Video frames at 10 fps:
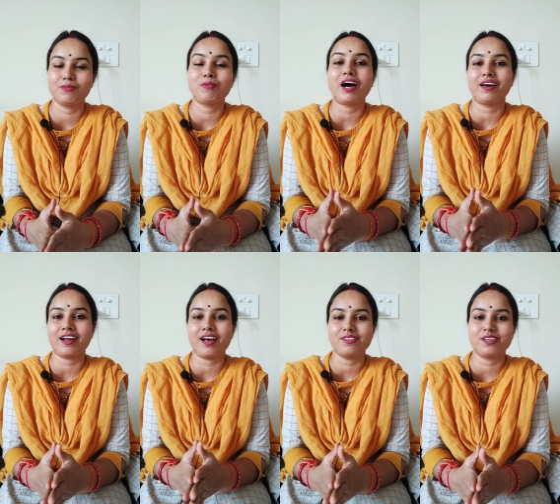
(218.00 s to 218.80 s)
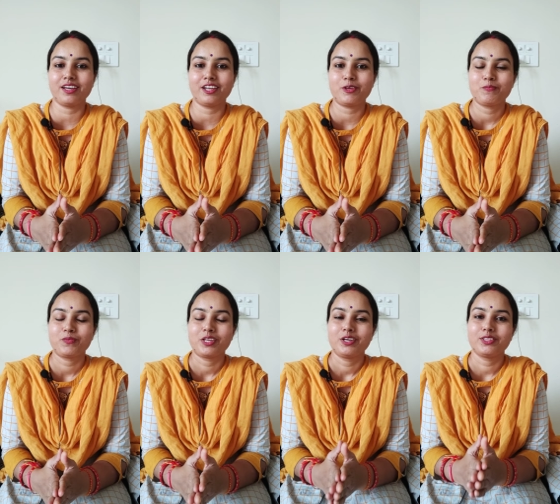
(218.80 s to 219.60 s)
भार आ जाए
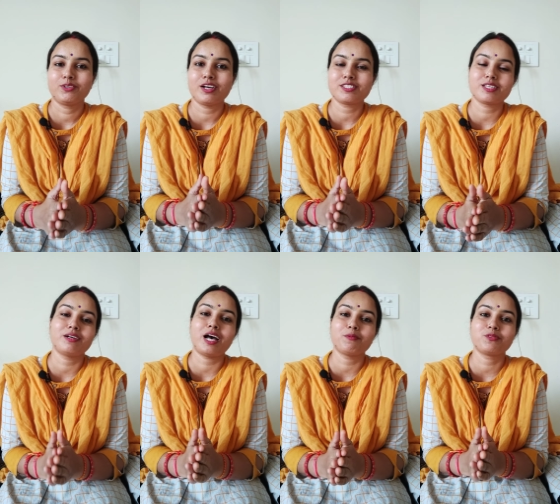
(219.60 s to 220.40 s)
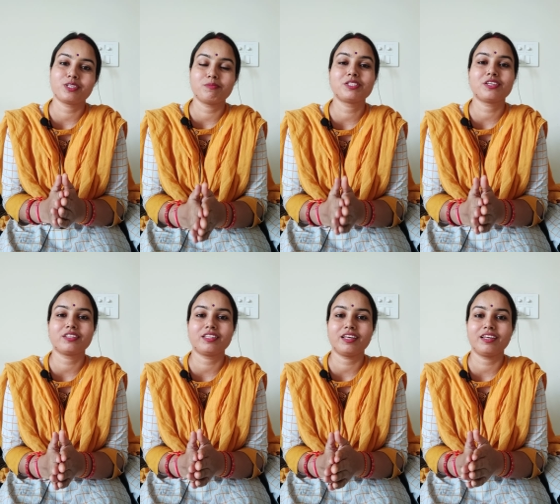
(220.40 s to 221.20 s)
तो आज आप समझ
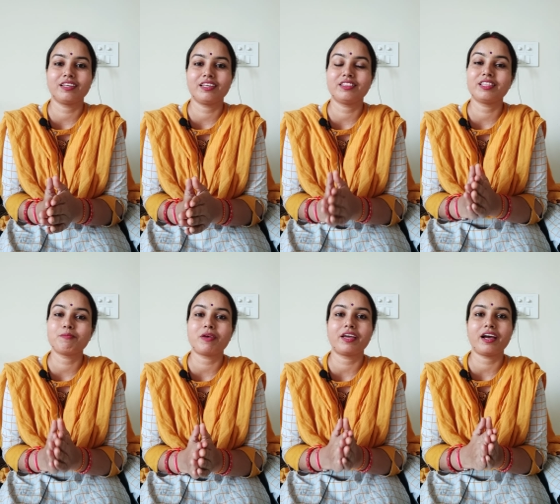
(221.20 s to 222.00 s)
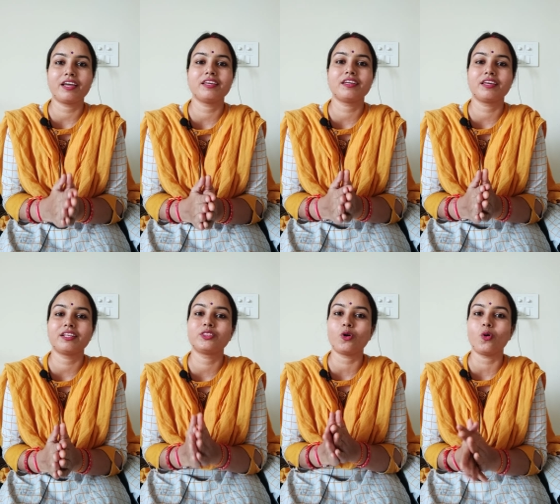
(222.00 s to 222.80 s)
सकते हैं कि इतनी महंगाई
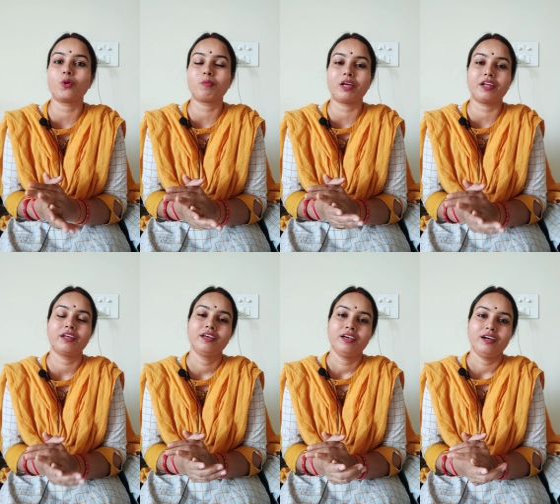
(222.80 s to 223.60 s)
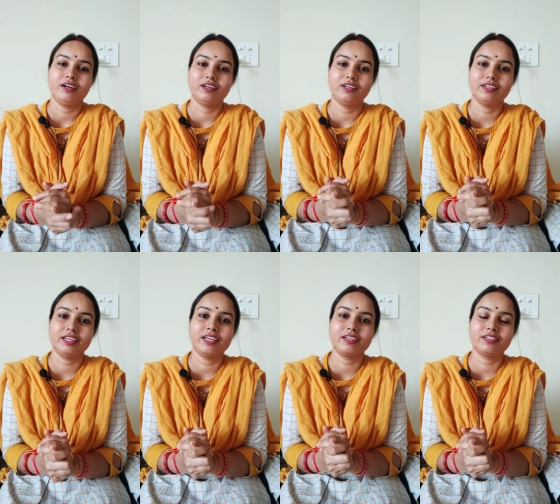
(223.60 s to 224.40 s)
के दौर में
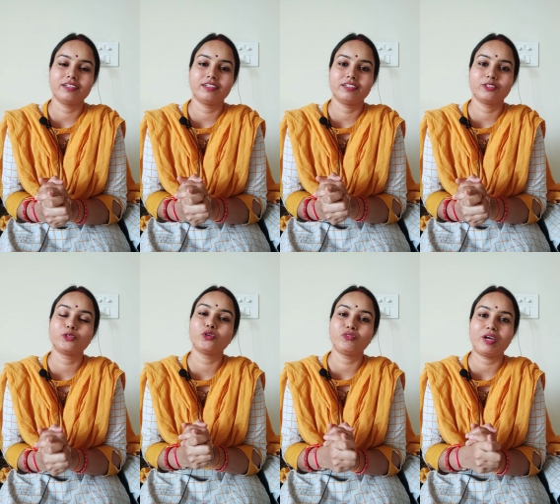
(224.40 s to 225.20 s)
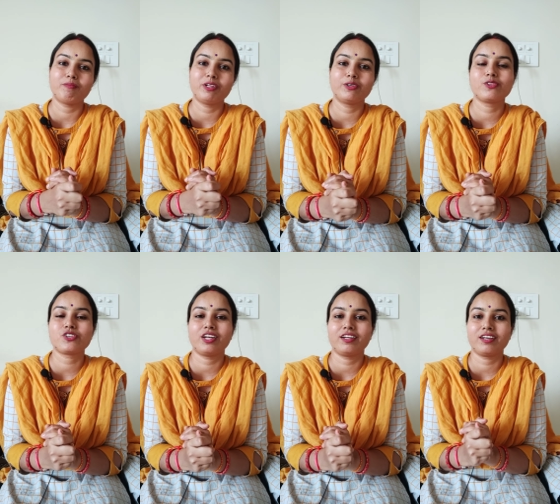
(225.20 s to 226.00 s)
एक दो फैमिली को
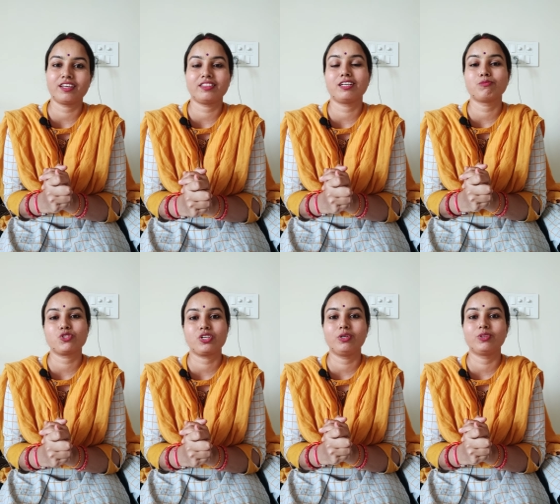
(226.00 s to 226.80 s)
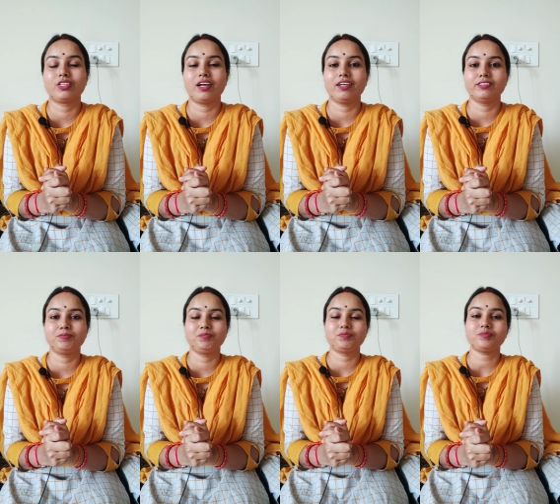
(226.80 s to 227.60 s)
चलाना कितना मुश्किल होता
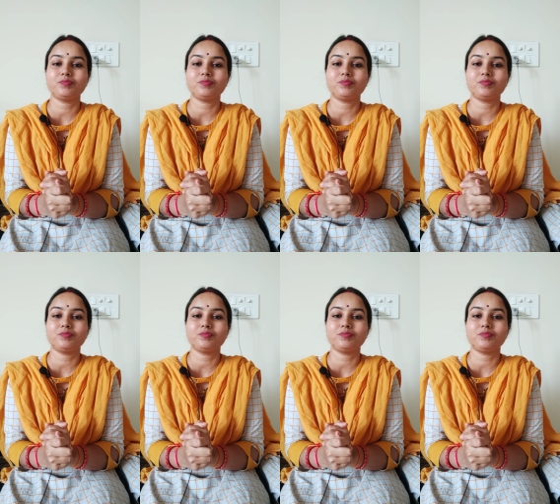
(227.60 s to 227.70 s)
है